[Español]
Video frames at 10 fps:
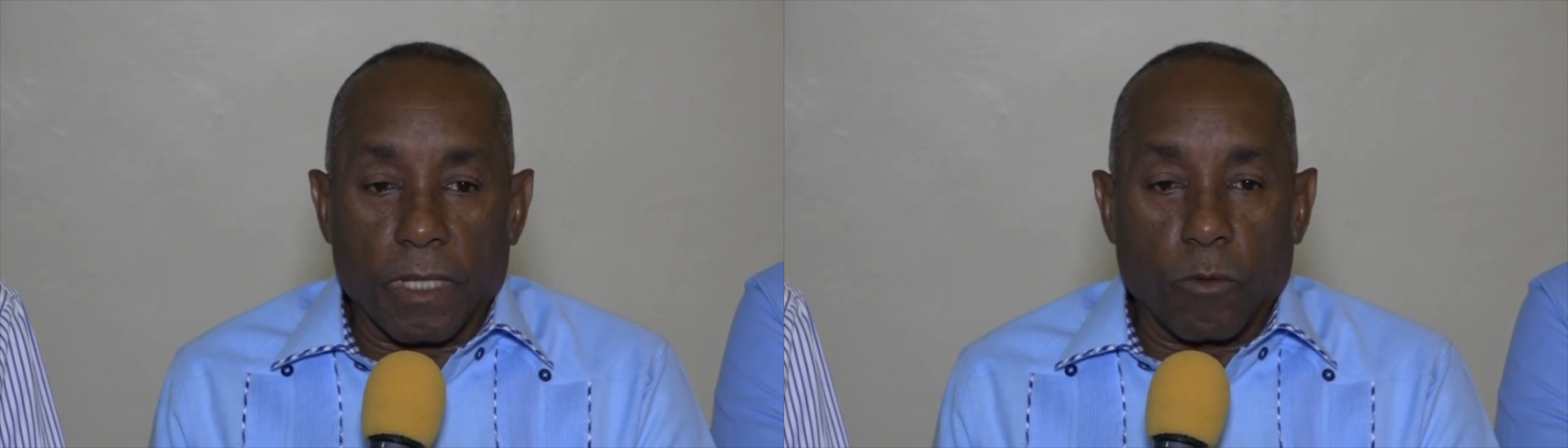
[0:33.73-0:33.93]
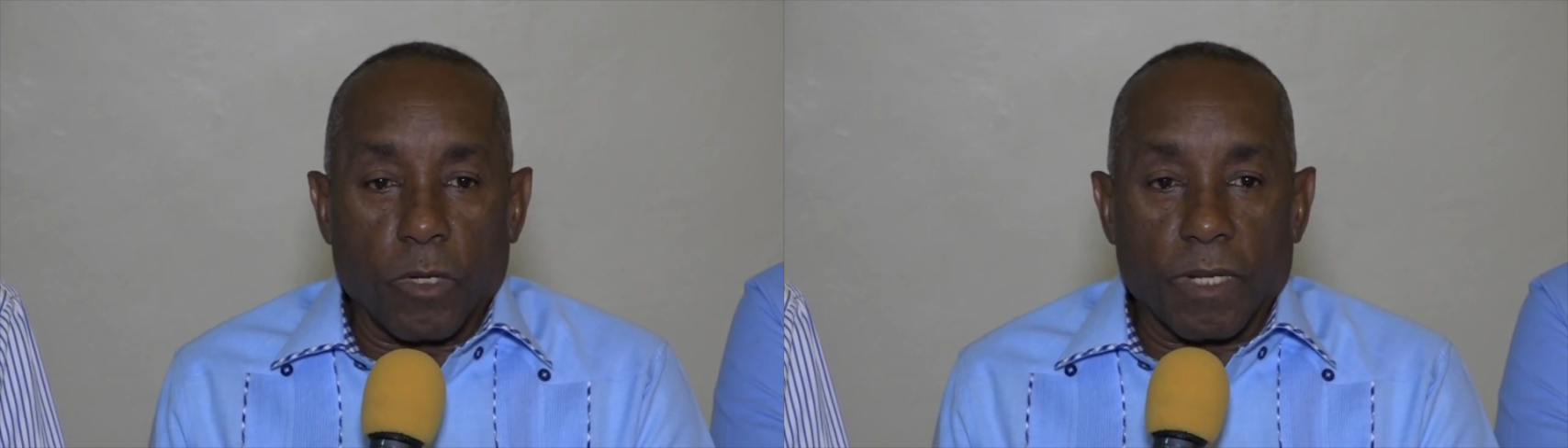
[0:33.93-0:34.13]

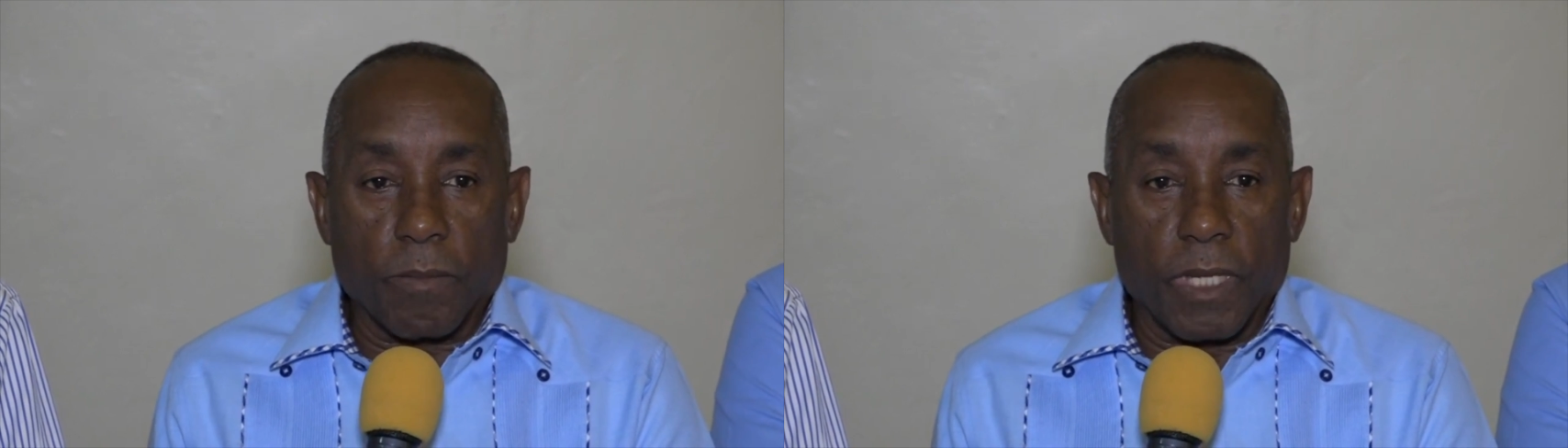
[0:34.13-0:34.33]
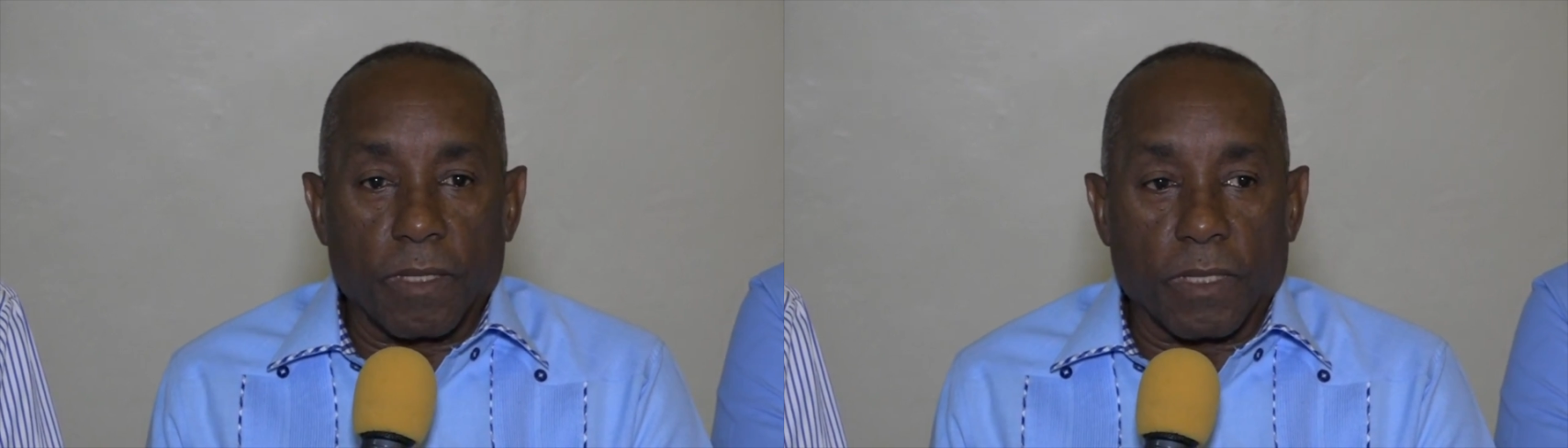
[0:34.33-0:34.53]

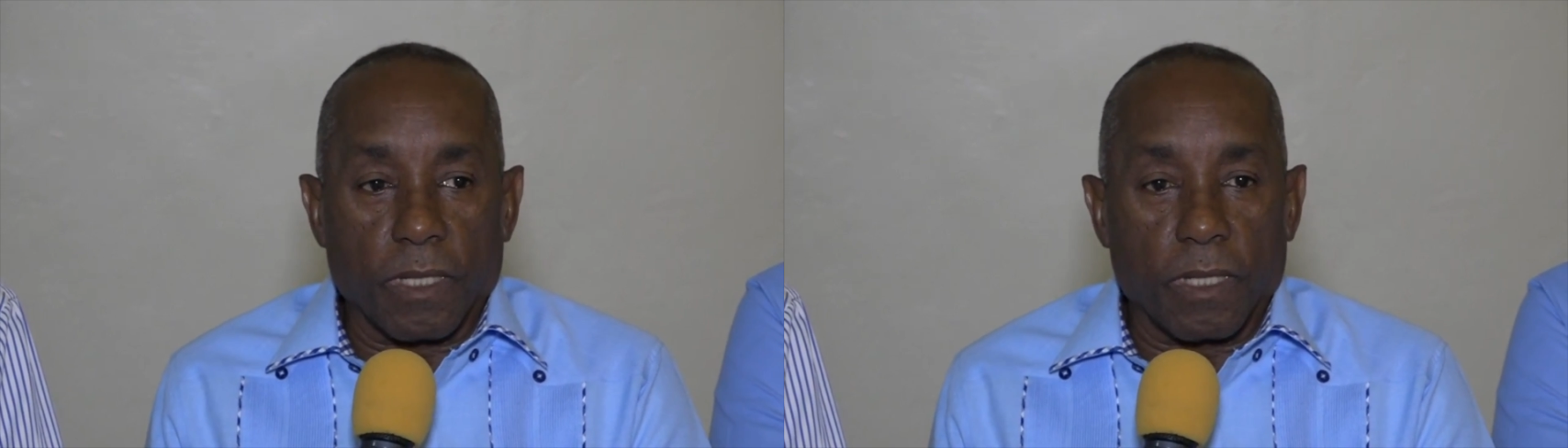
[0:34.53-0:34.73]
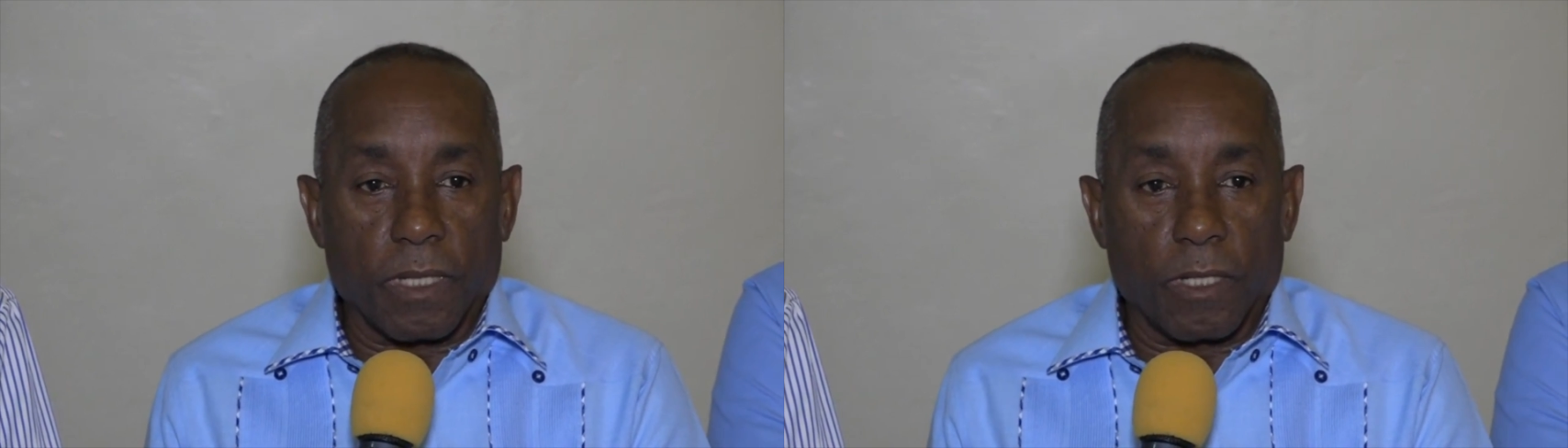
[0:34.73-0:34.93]

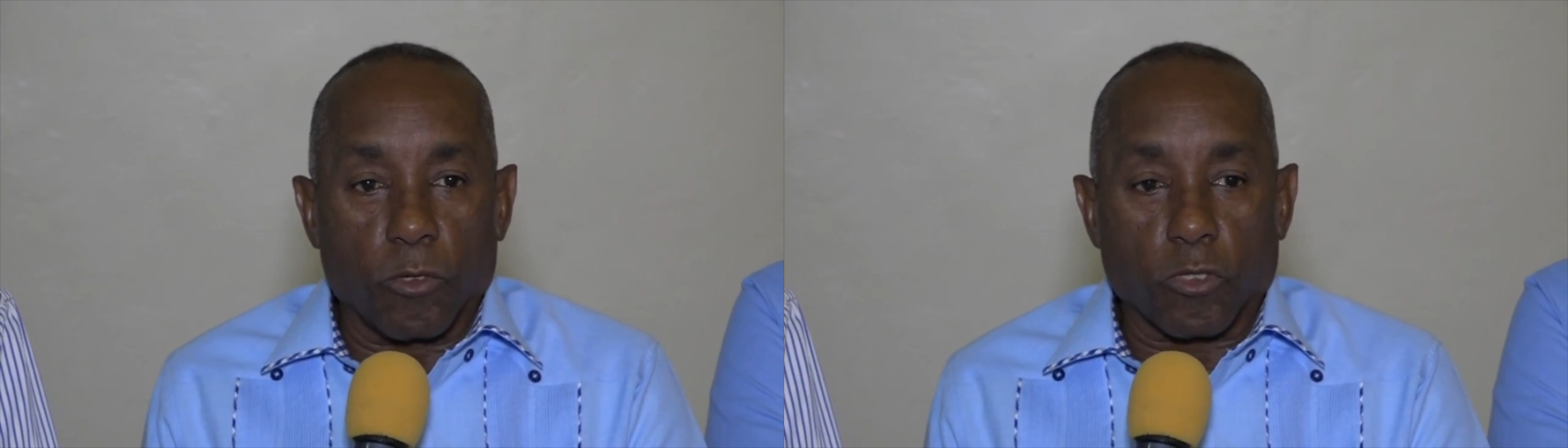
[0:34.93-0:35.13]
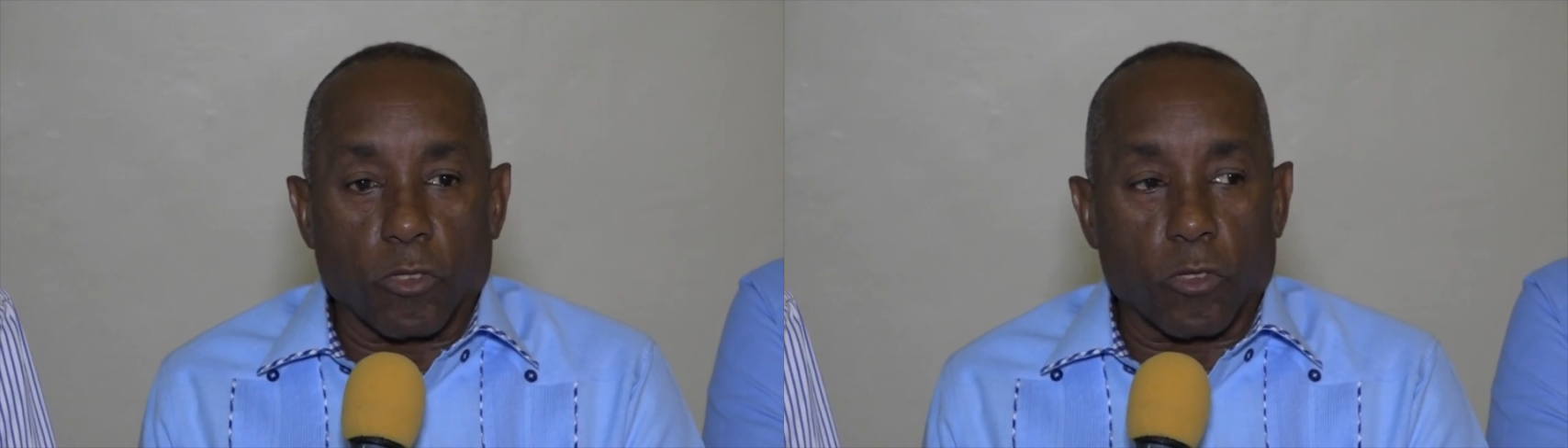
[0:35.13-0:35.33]
regularmente
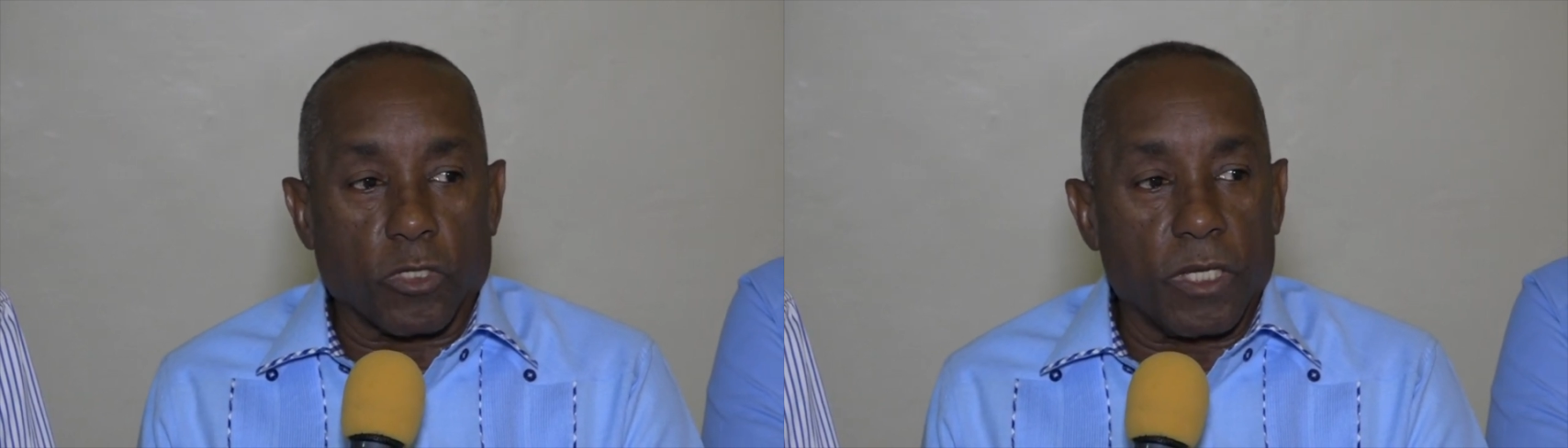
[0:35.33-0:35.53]
nosotros